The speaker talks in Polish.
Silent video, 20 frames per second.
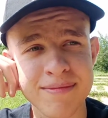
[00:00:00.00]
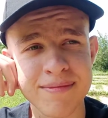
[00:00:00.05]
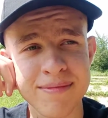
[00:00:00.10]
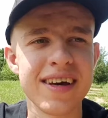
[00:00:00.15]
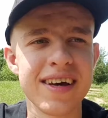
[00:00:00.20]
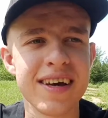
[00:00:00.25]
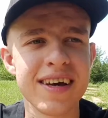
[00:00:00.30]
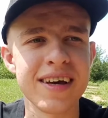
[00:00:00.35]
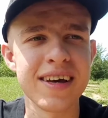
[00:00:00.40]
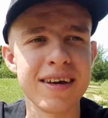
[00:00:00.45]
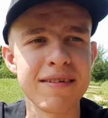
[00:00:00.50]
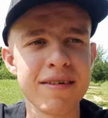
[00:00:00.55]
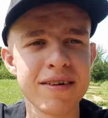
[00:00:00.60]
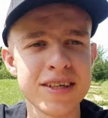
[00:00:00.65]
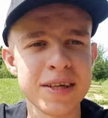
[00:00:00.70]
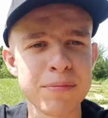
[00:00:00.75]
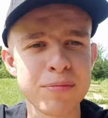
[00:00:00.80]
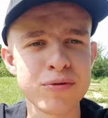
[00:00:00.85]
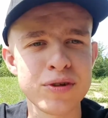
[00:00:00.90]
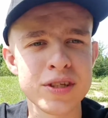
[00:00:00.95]
E,
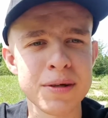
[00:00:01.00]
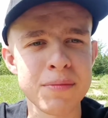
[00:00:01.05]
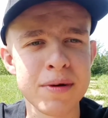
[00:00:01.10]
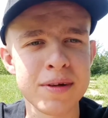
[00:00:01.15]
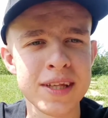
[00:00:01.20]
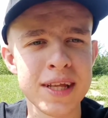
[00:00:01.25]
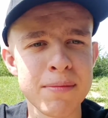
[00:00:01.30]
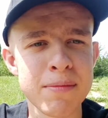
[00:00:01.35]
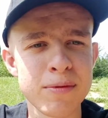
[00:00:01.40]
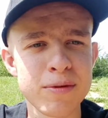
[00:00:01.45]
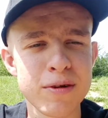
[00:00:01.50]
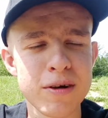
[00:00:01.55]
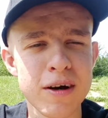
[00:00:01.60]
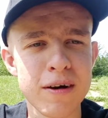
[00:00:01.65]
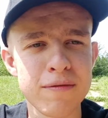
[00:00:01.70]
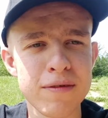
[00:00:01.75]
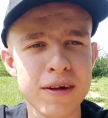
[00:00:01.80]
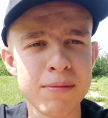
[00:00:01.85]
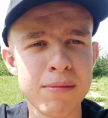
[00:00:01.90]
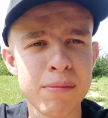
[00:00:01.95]
właśnie później będę montował
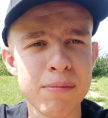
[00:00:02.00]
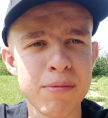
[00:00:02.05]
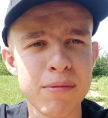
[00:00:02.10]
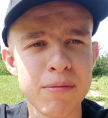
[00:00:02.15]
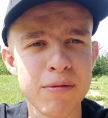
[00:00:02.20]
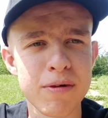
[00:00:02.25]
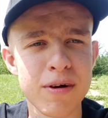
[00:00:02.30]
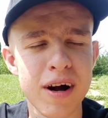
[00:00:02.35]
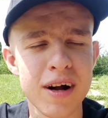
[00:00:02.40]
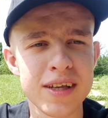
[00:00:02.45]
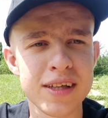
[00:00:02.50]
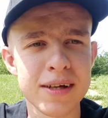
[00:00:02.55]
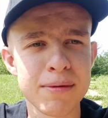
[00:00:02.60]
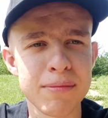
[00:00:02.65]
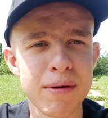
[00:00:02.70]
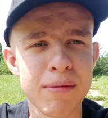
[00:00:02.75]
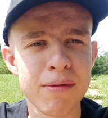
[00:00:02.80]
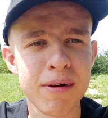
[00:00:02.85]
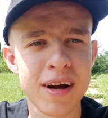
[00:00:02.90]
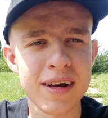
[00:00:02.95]
filmy, kochani, na
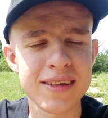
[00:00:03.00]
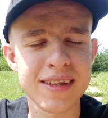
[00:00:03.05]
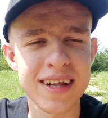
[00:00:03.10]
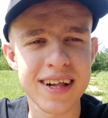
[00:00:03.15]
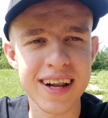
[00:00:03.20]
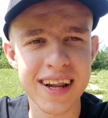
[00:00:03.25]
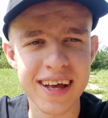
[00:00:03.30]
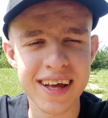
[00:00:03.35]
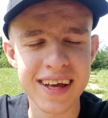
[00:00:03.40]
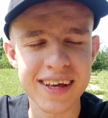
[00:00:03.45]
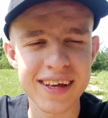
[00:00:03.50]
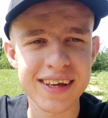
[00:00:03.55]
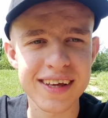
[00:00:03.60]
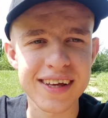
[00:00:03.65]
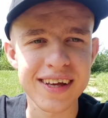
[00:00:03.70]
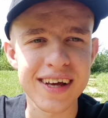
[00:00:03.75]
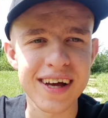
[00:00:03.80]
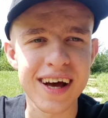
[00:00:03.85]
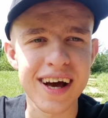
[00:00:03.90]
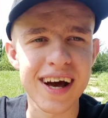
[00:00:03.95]
moim kanale.
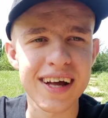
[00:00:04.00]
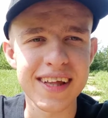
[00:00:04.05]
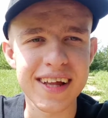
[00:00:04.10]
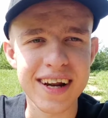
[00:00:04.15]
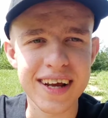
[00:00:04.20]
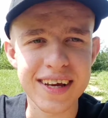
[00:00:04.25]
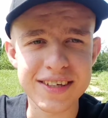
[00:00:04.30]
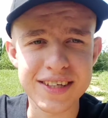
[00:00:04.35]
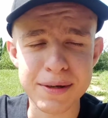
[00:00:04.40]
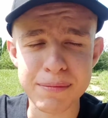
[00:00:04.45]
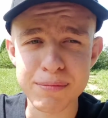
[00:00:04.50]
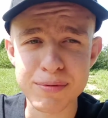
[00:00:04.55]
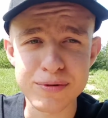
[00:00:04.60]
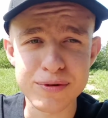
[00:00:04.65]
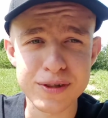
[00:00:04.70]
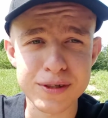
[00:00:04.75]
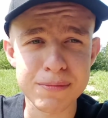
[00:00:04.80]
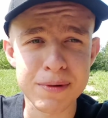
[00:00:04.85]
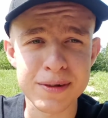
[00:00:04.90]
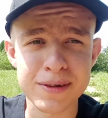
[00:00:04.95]
A na razie po
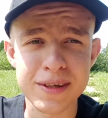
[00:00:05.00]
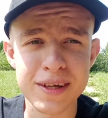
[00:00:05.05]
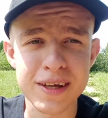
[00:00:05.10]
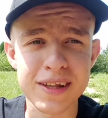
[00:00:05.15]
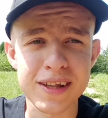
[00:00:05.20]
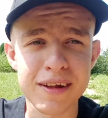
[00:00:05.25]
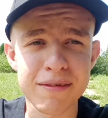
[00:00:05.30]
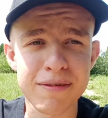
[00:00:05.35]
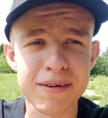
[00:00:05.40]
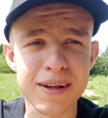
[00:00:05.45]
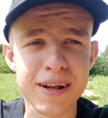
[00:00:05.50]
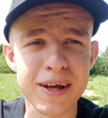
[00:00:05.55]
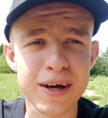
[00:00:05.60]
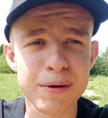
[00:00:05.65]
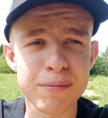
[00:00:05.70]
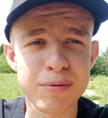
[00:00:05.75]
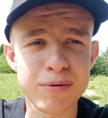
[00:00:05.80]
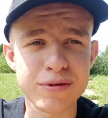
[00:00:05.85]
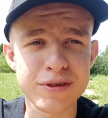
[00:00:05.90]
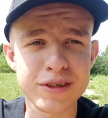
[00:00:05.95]
prostu będę na chwilę
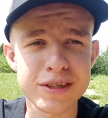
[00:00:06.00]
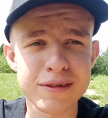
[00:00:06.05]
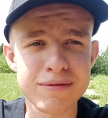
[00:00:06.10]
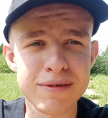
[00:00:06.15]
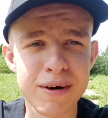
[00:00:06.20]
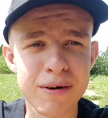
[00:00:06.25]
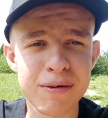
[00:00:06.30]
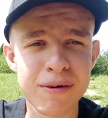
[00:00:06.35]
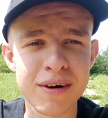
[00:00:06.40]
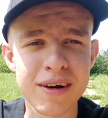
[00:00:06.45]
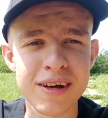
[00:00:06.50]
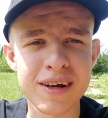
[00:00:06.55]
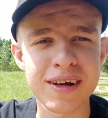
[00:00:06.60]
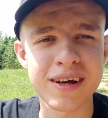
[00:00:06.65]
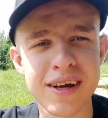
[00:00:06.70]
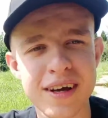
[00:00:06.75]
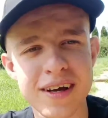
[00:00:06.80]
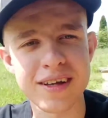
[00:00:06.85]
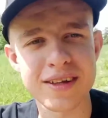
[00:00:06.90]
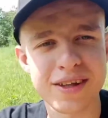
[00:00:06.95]
opoczywał.
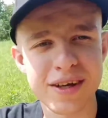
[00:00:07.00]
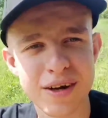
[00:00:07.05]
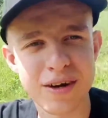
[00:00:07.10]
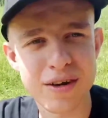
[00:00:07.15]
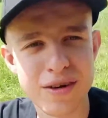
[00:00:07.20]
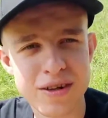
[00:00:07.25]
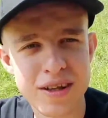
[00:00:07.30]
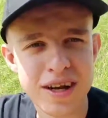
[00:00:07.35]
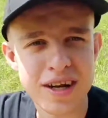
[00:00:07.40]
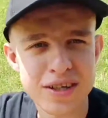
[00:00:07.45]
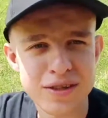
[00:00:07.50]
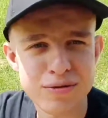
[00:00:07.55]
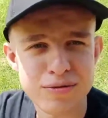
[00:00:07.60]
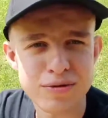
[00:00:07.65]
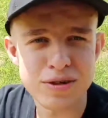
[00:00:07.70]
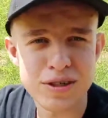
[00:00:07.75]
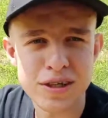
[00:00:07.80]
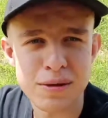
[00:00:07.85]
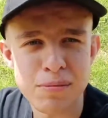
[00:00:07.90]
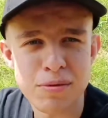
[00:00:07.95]
Dlatego na razie tutaj
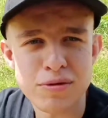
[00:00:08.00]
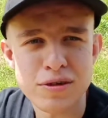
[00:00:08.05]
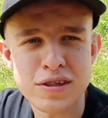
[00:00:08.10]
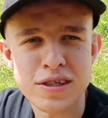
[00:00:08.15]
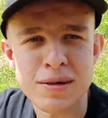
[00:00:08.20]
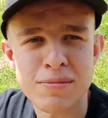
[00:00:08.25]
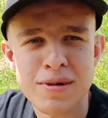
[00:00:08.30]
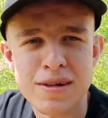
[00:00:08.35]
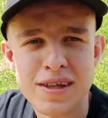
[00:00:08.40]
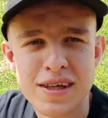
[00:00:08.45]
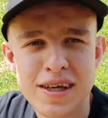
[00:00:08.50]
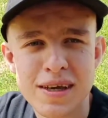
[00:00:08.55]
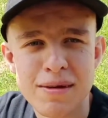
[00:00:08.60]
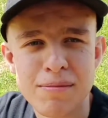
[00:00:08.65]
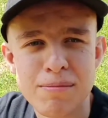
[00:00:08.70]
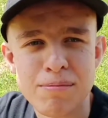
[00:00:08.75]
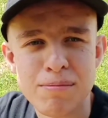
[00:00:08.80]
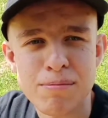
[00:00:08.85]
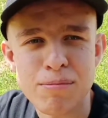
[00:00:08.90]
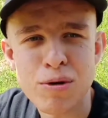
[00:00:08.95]
się poczyłem na
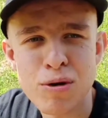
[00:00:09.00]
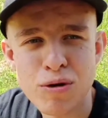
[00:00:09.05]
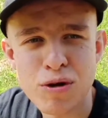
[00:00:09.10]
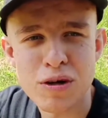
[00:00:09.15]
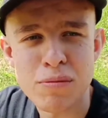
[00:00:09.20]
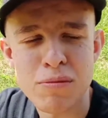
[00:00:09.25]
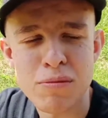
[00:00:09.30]
takim murku,